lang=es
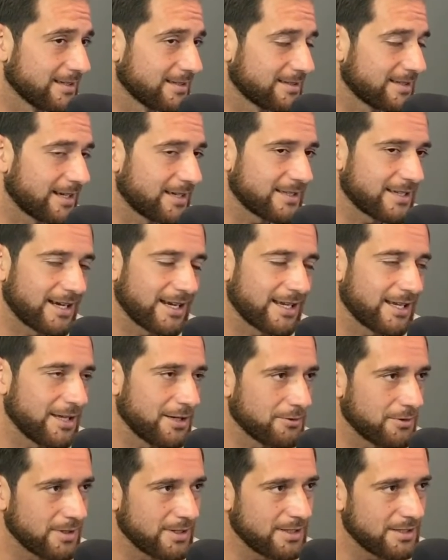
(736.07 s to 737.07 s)
estar
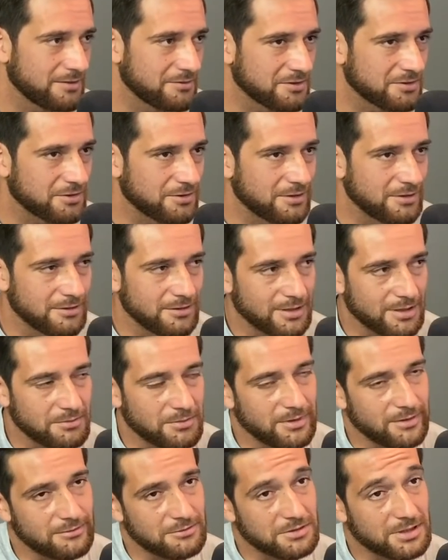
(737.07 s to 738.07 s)
tranquilo ahí, no soy de los que
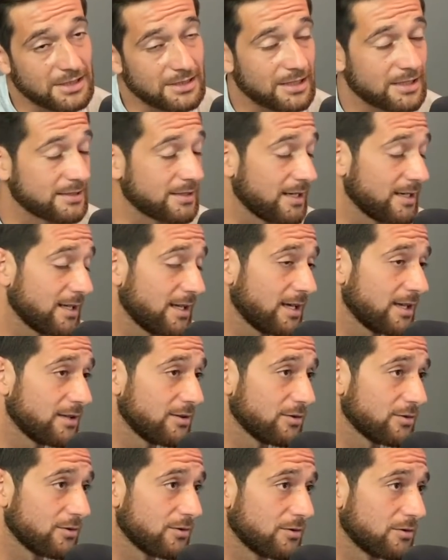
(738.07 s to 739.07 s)
me gusta andar
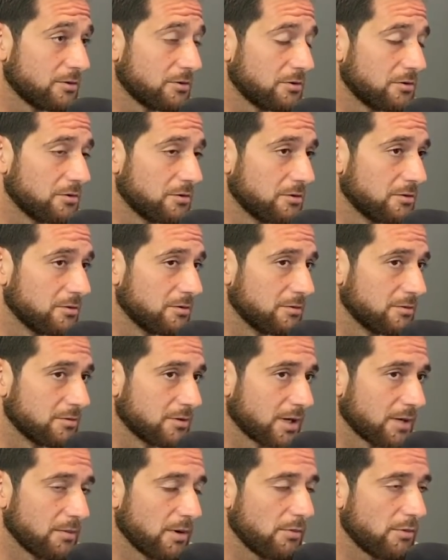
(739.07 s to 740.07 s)
saliendo o,
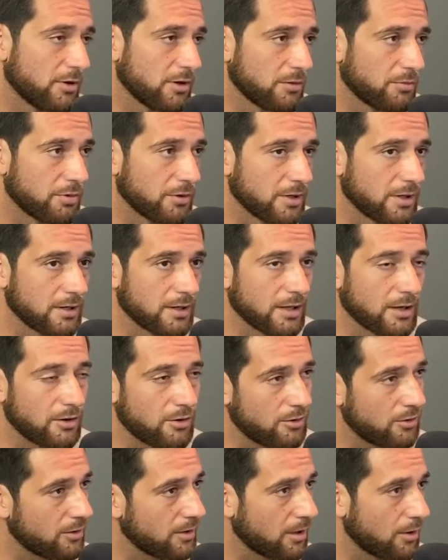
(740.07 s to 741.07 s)
que me muero por ir de
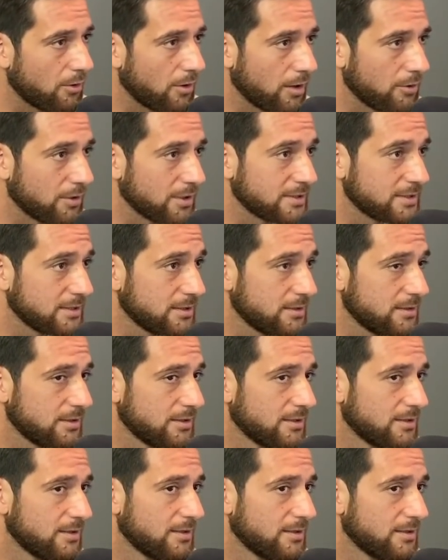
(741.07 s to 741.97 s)
joda o algo así.